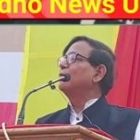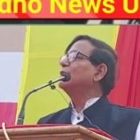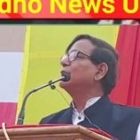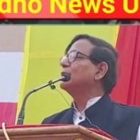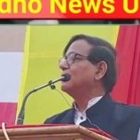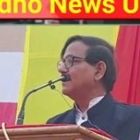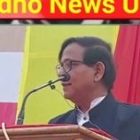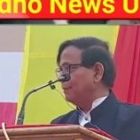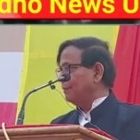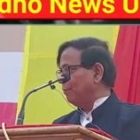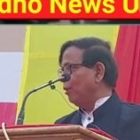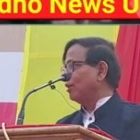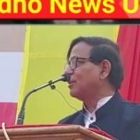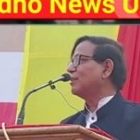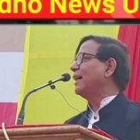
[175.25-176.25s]
অফিসারদের
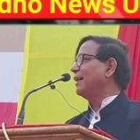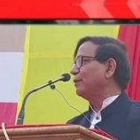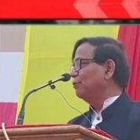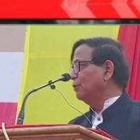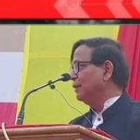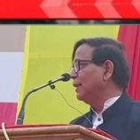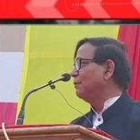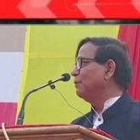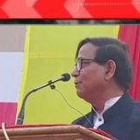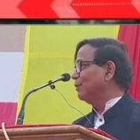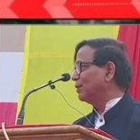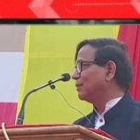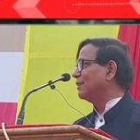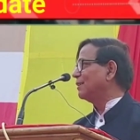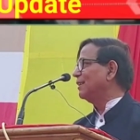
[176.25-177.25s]
ভরসায় গুন্ডামি
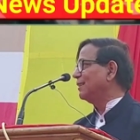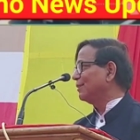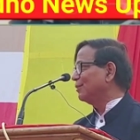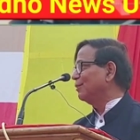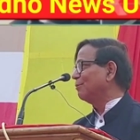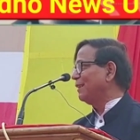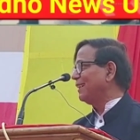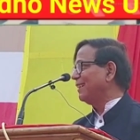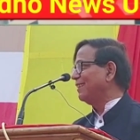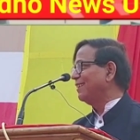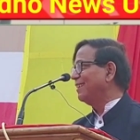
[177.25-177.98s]
মস্তানি করবে